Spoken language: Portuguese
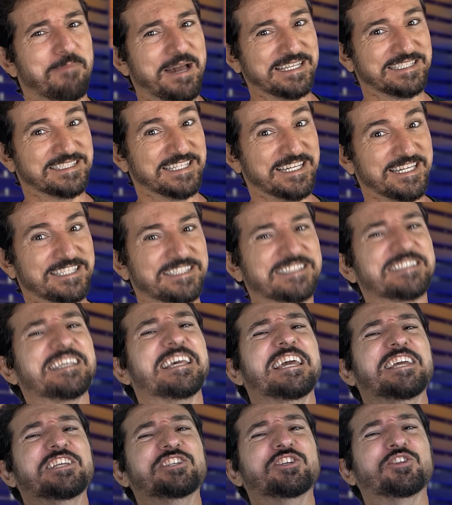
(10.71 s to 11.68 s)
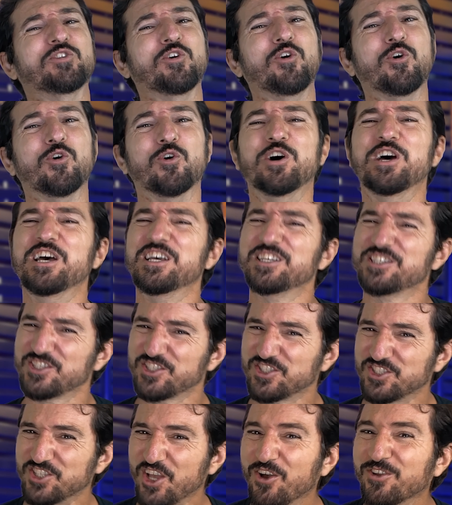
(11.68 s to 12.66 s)
Mas antes, editor,
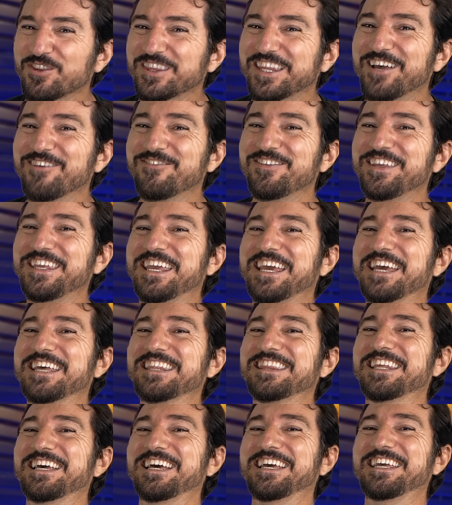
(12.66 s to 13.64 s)
solta a vinheta